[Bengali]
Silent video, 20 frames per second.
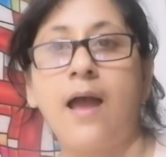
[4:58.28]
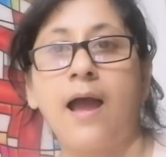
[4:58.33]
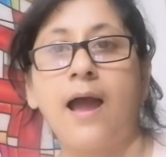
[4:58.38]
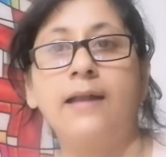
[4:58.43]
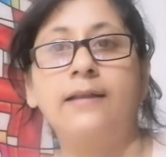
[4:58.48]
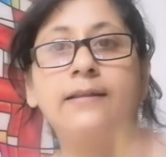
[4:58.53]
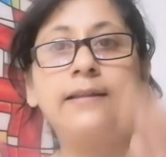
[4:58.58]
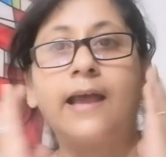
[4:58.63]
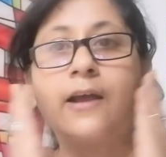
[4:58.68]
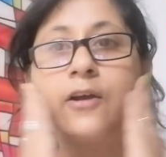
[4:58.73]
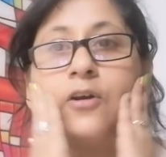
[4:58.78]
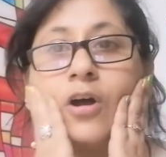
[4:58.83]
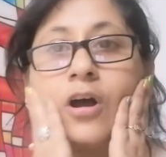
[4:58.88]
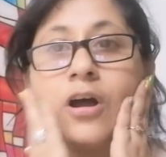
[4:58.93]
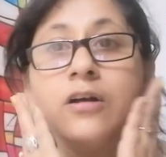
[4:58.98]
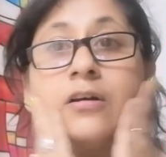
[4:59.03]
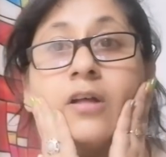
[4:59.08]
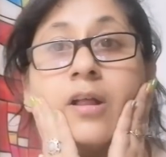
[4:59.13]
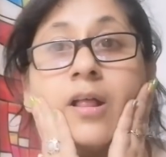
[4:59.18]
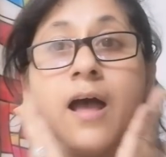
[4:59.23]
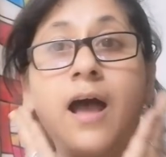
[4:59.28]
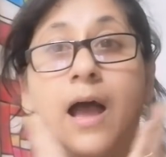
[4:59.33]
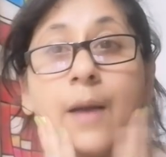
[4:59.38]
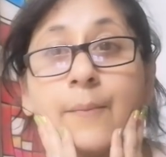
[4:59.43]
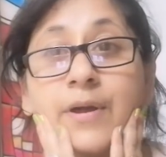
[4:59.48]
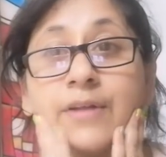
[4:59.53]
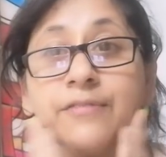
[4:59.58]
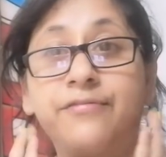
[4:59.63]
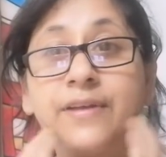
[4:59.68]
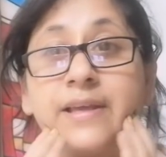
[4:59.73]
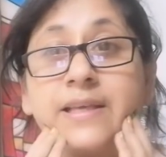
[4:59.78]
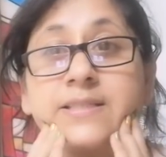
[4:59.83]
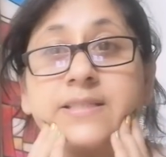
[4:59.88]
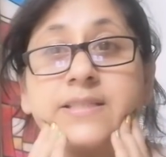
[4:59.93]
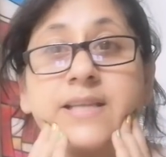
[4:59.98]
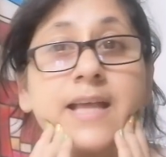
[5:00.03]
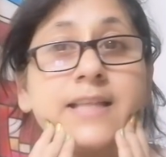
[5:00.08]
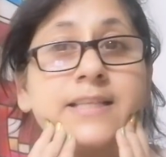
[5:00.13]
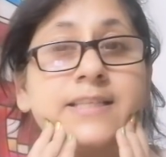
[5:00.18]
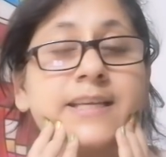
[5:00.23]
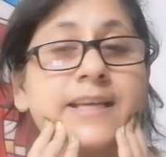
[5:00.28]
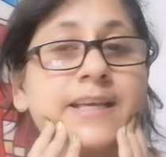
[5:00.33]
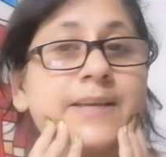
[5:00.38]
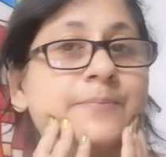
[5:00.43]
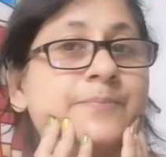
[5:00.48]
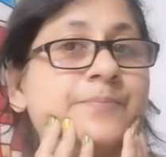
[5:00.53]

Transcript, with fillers: আর দেখো আমার ফেসটা আজকে